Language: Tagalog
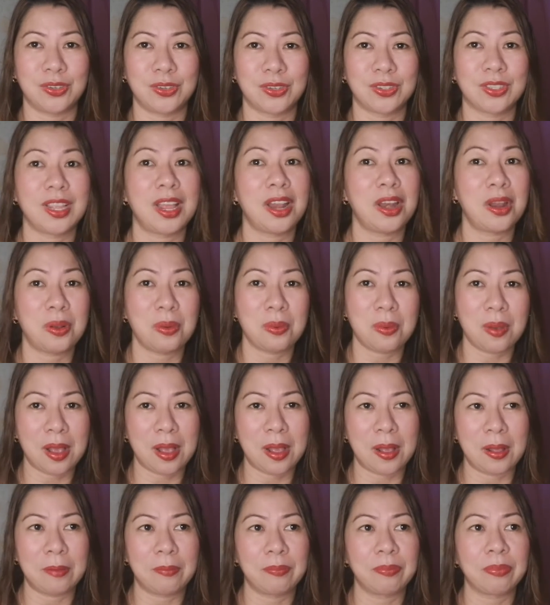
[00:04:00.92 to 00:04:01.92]
nyo,
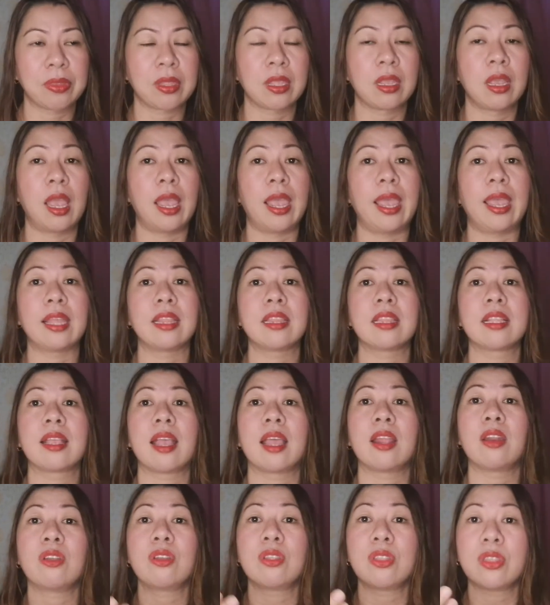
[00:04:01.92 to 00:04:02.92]
dalawa. And
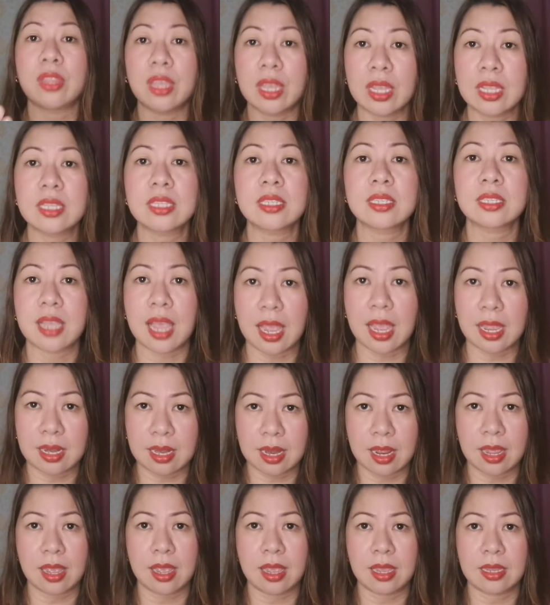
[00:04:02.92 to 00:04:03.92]
ganun din
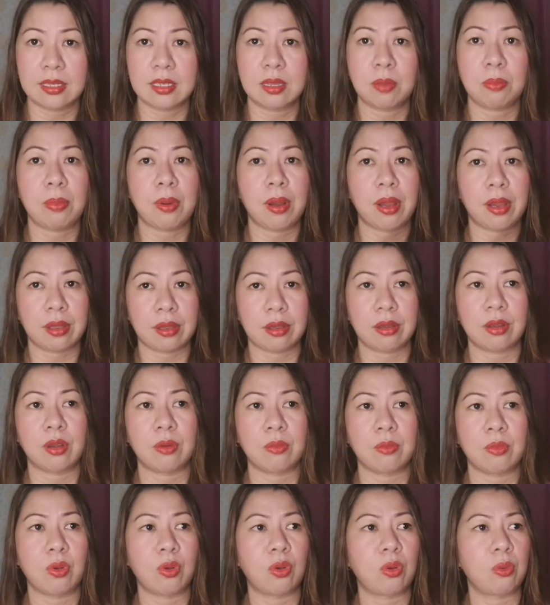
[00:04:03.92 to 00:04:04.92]
sana si
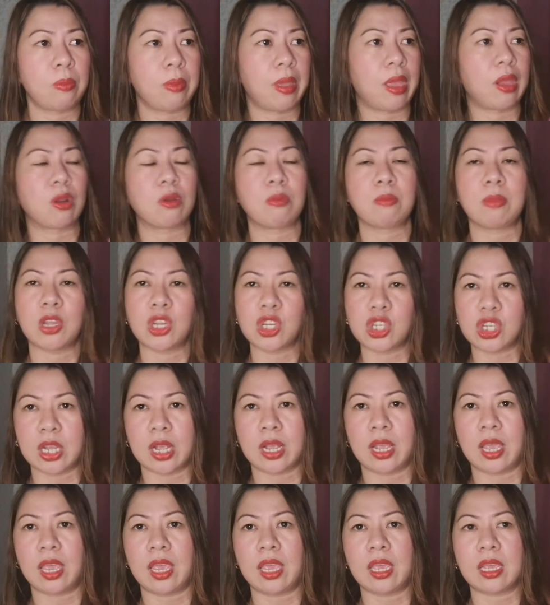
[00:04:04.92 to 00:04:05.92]
partner mo kung meron na
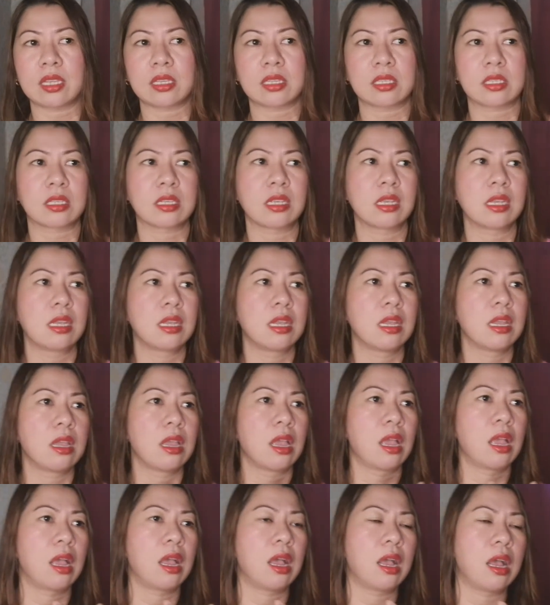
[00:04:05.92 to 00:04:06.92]
siyang ex,
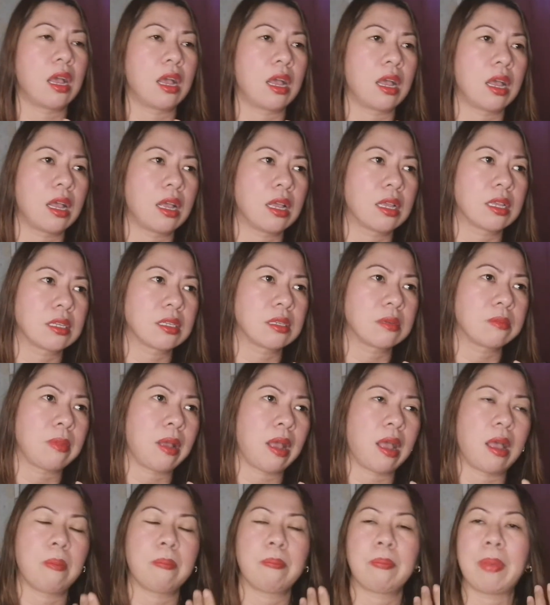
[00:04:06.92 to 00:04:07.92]
uh, sa
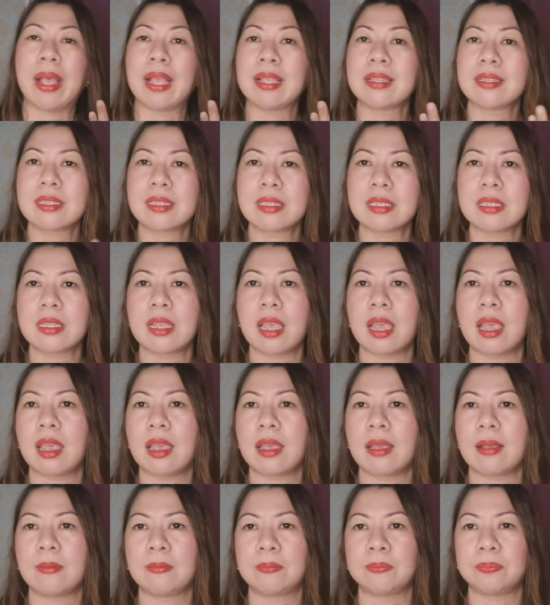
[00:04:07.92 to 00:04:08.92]
mga past
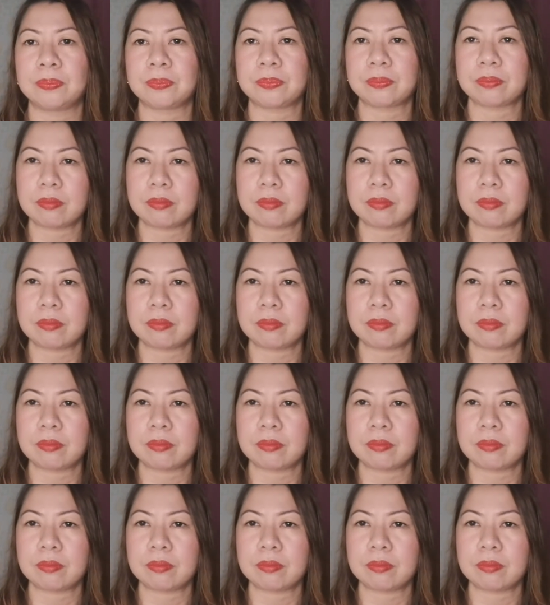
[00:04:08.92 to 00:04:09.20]
niya,